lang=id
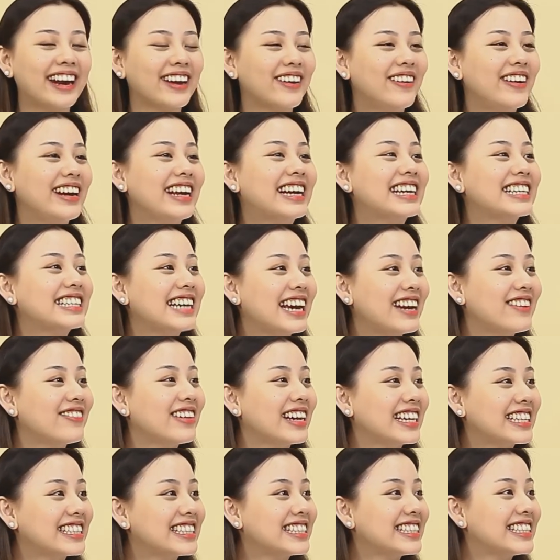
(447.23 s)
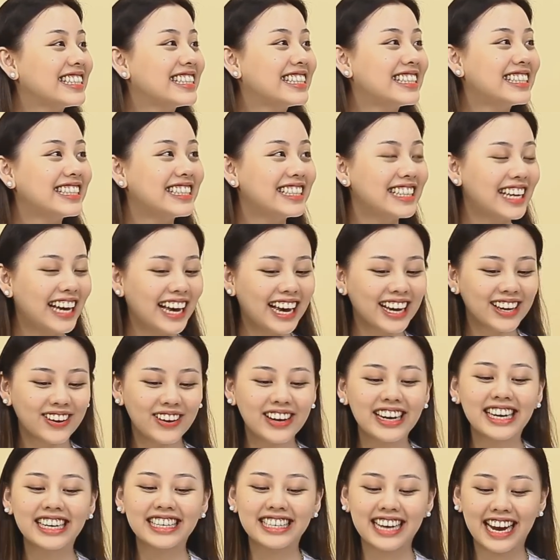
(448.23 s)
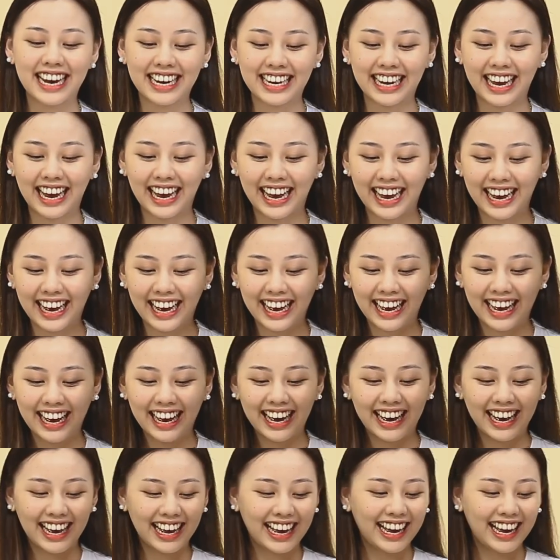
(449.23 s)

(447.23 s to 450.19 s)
Gue dikerjain, Vick. Serius. gue dikerjain ya? Serius.